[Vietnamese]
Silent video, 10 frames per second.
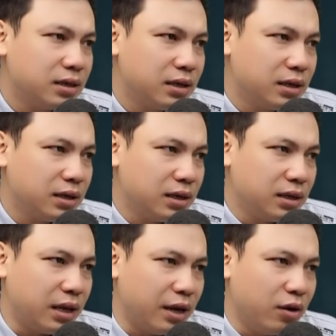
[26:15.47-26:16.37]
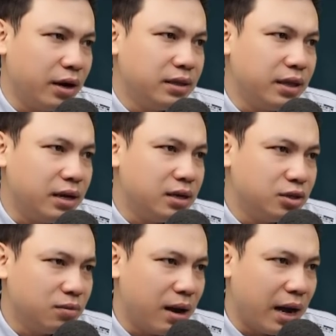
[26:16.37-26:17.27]
Gió lạnh thổi ùa đến,
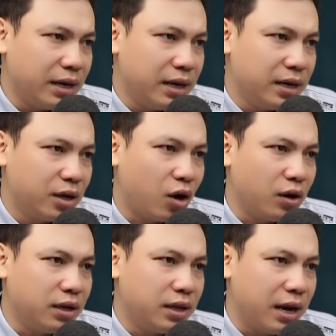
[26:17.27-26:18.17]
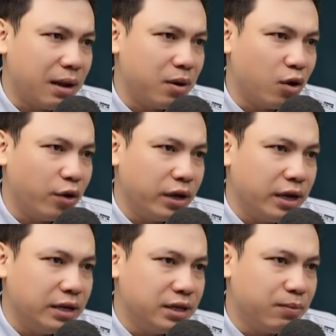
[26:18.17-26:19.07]
Mụ thấy trán của mình ớn lạnh,
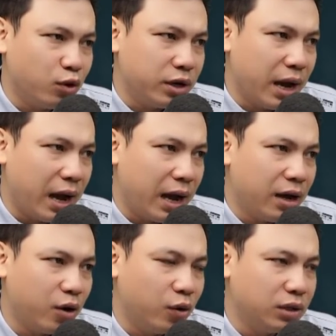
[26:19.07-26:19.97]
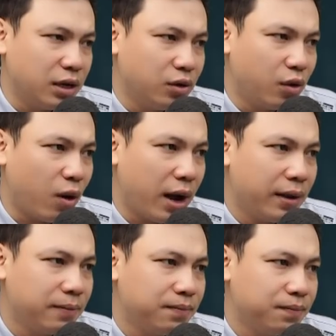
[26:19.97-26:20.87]
đưa tay lên vuốt thích chạm ngay
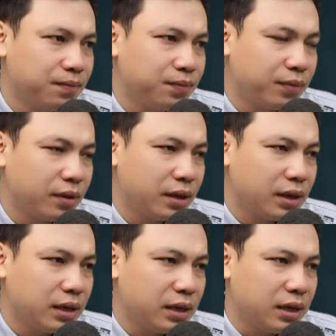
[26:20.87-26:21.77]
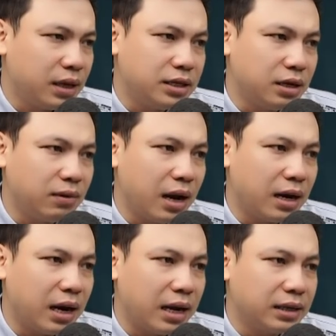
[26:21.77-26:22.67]
vào một mảng ẩm ướt. Hơi
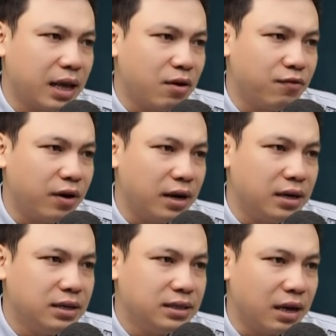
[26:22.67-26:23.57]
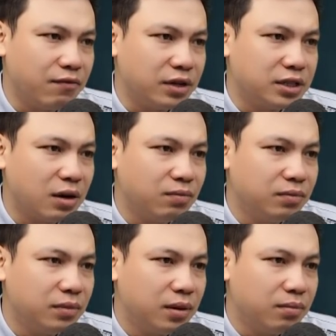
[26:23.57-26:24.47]
ấm toàn thân từ từ tan biến,
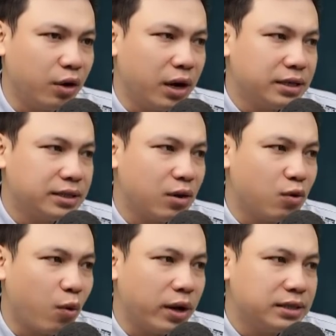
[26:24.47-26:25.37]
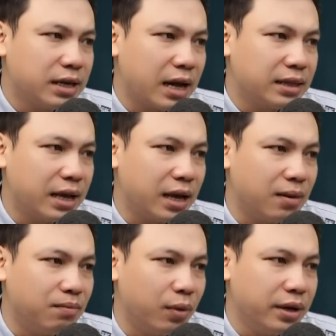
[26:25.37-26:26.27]
sau lưng cũng thấy ẩm ướt
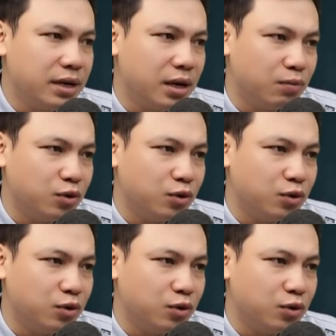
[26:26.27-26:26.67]
và ớn lạnh.